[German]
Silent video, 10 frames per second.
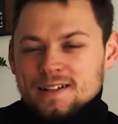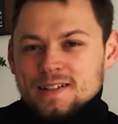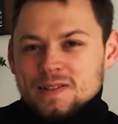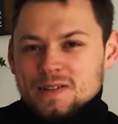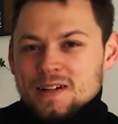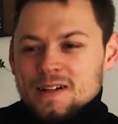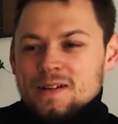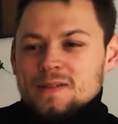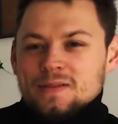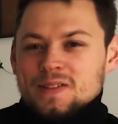Also
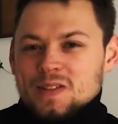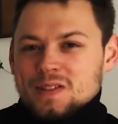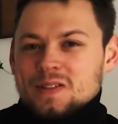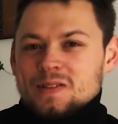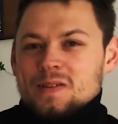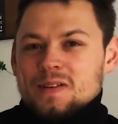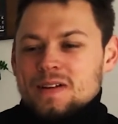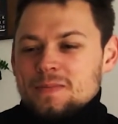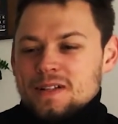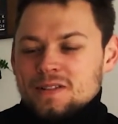Sonst da
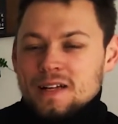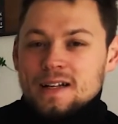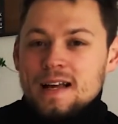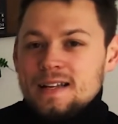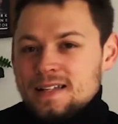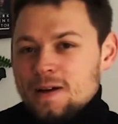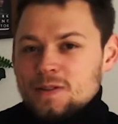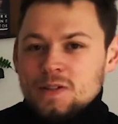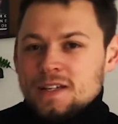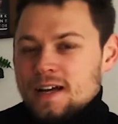kann man so sagen, eigentlich
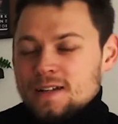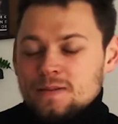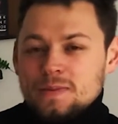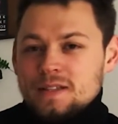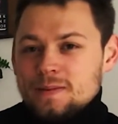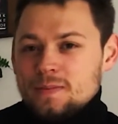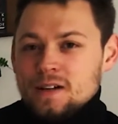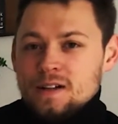darfst du nicht rein, du bist ein,